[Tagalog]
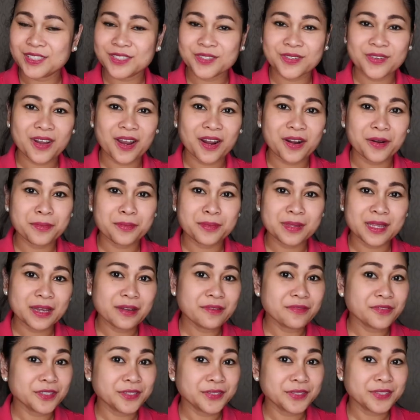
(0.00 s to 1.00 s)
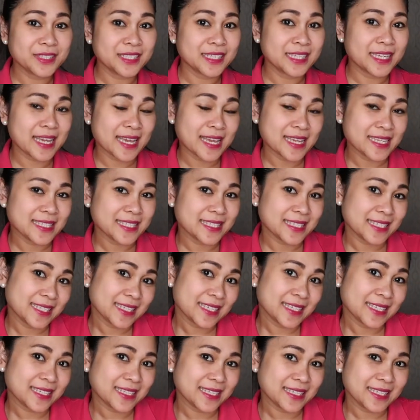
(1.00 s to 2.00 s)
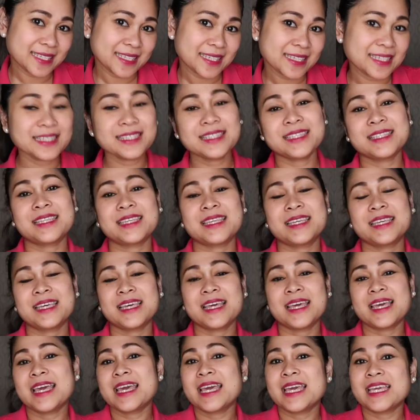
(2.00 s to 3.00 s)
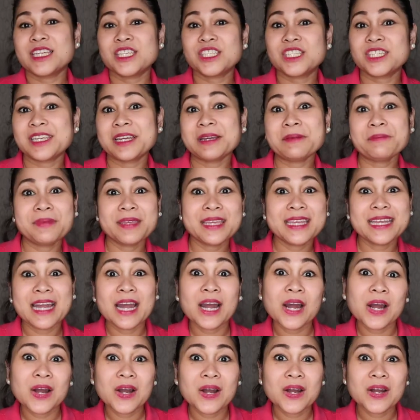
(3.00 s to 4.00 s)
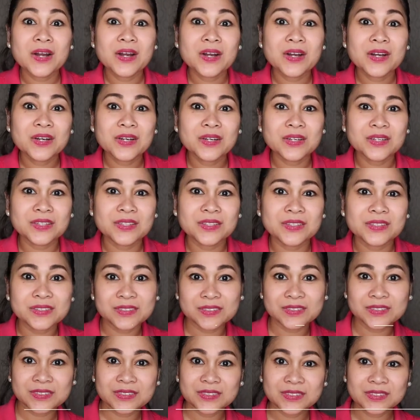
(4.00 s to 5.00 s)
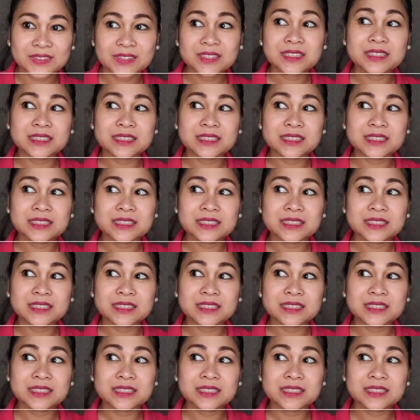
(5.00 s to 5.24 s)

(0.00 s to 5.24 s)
So our vlog for today guys is shopping haul.